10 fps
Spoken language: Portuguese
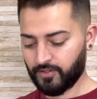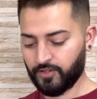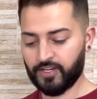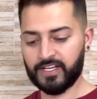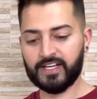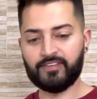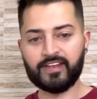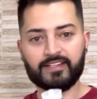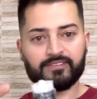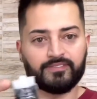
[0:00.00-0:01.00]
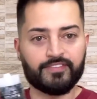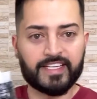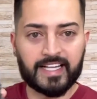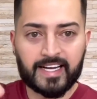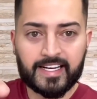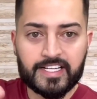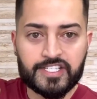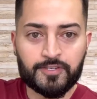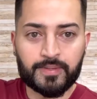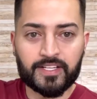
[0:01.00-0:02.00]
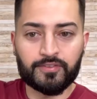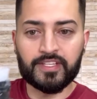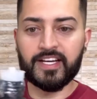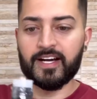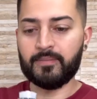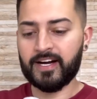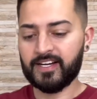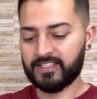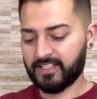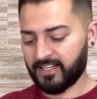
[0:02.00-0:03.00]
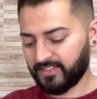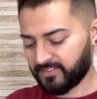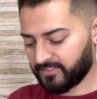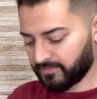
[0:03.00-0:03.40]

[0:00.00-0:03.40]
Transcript: Olha, é bem, bem lacradinho para não derramar, tá?